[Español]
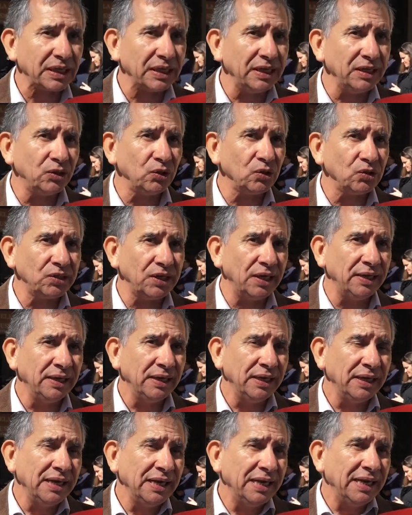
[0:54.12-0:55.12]
Entonces,
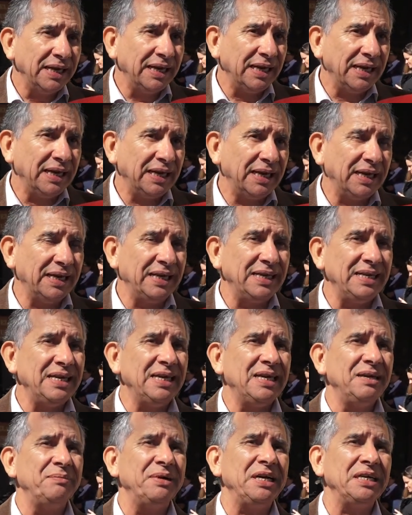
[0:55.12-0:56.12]
eh,
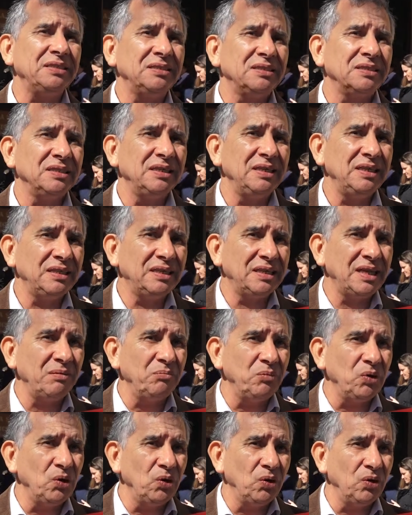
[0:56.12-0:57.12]
y además
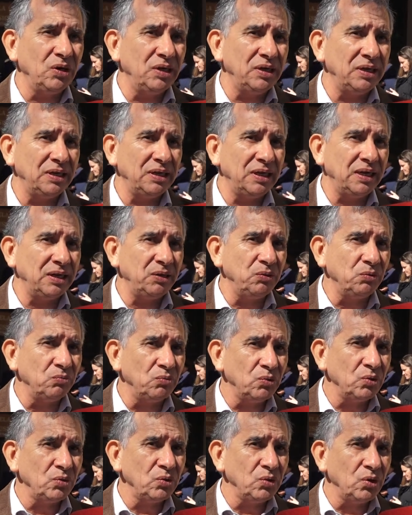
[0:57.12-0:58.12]
estamos eh, en
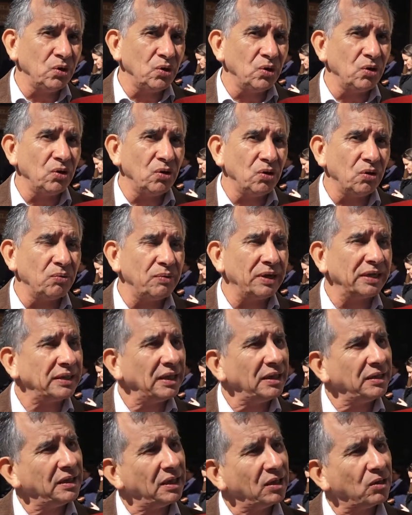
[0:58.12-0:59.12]
un mundo
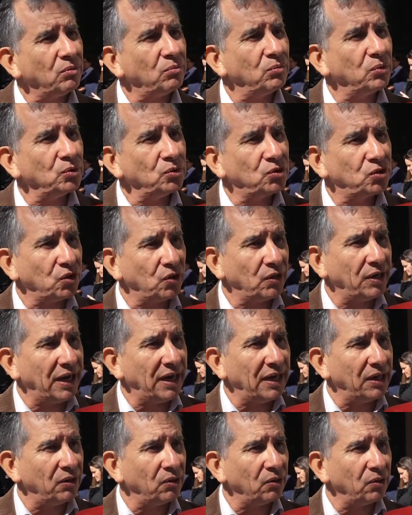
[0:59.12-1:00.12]
bastante
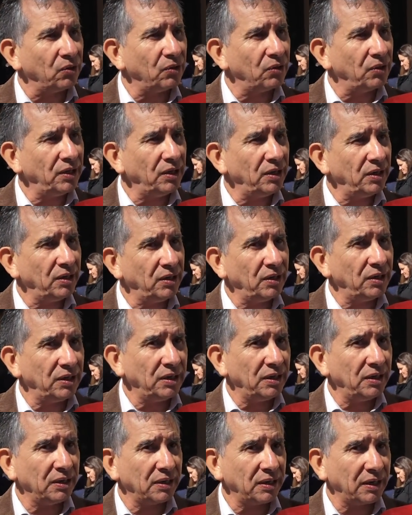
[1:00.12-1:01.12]
convulsionado eh,